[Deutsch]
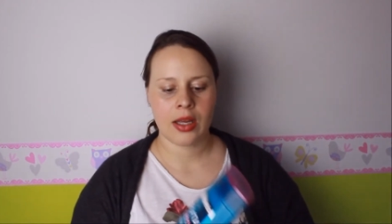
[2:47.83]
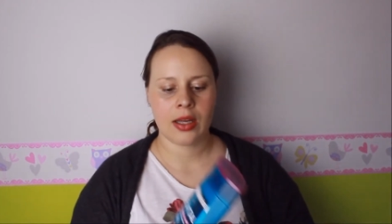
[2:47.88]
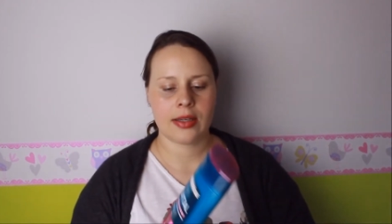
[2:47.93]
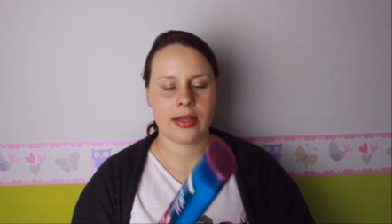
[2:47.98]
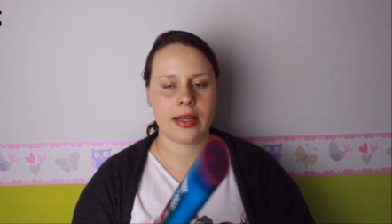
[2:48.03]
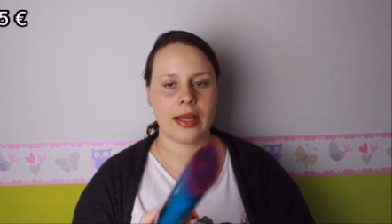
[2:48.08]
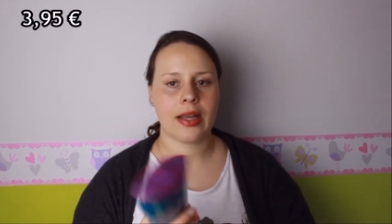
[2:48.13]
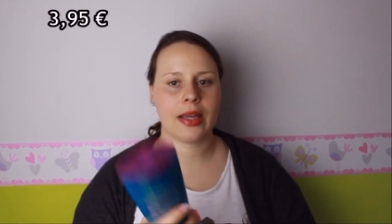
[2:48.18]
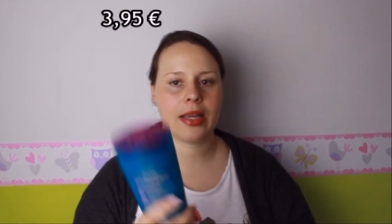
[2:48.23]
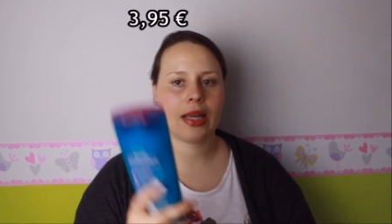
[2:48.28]

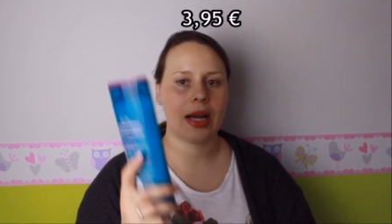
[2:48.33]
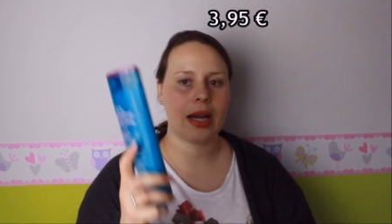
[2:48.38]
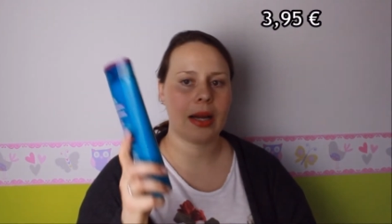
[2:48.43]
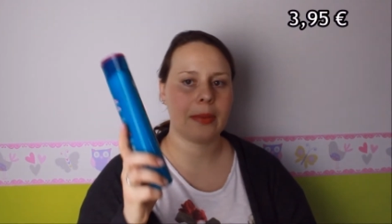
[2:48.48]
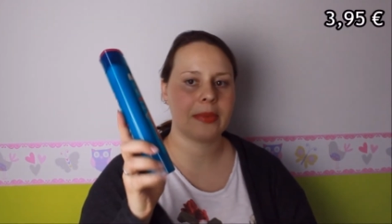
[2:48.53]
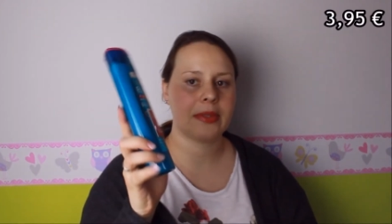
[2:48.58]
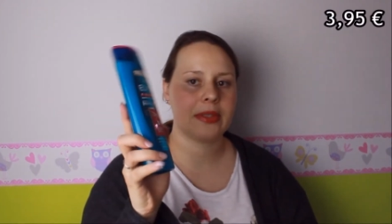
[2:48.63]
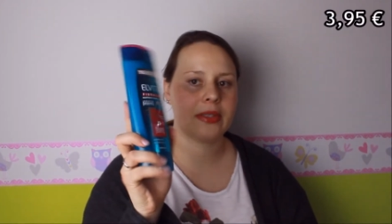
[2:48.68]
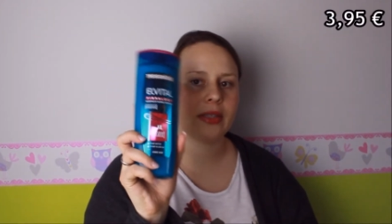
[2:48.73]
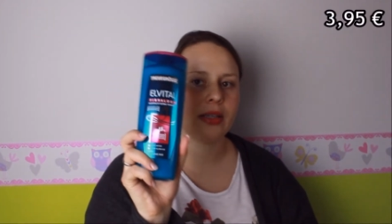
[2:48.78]
Dann
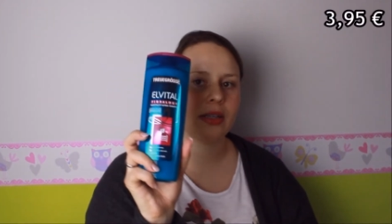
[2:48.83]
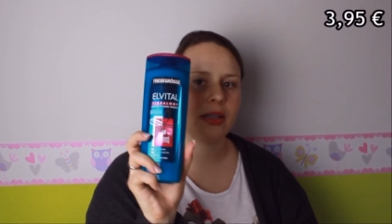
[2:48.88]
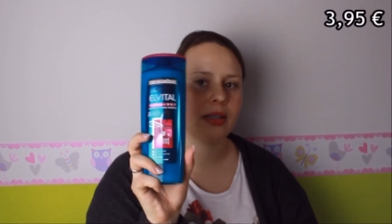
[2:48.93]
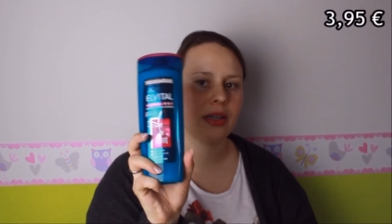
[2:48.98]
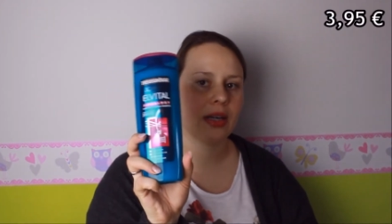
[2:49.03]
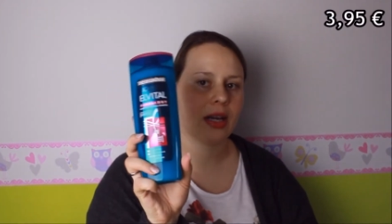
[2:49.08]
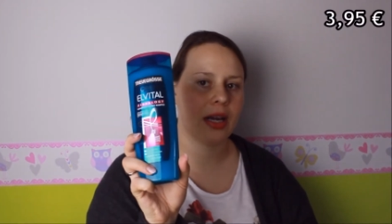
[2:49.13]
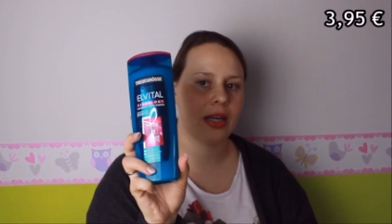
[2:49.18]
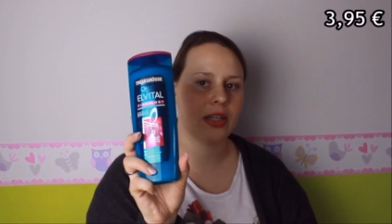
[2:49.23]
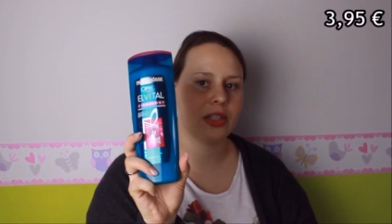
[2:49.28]
gab es
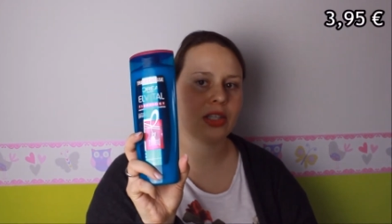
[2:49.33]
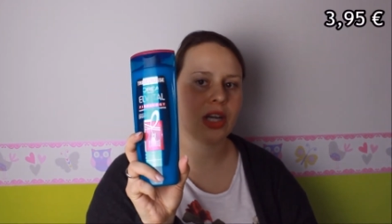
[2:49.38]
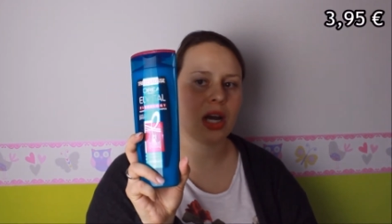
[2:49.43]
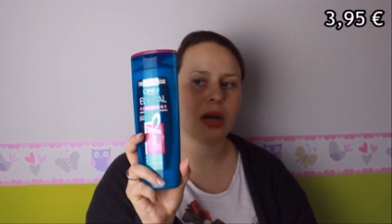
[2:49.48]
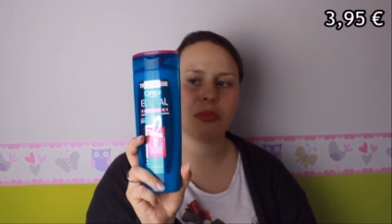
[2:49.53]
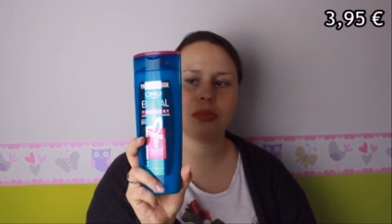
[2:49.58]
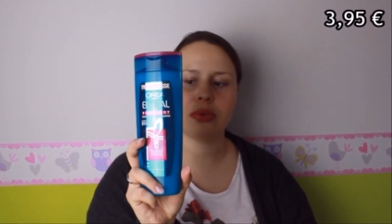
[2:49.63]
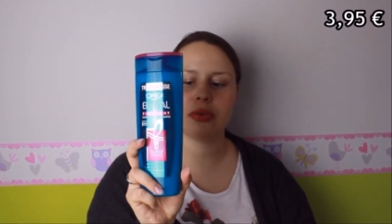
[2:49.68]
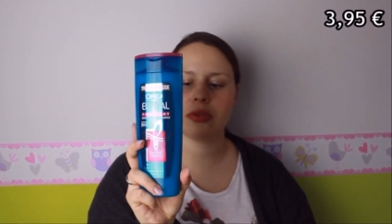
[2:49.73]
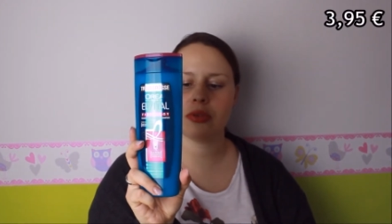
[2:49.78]
ein
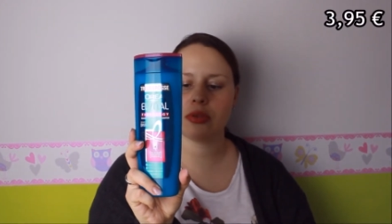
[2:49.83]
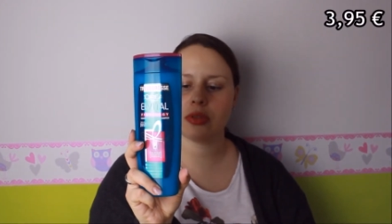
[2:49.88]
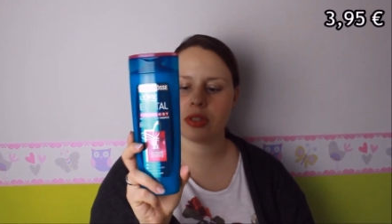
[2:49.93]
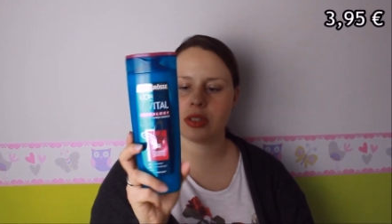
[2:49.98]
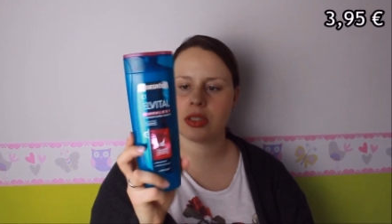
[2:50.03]
Shampoo.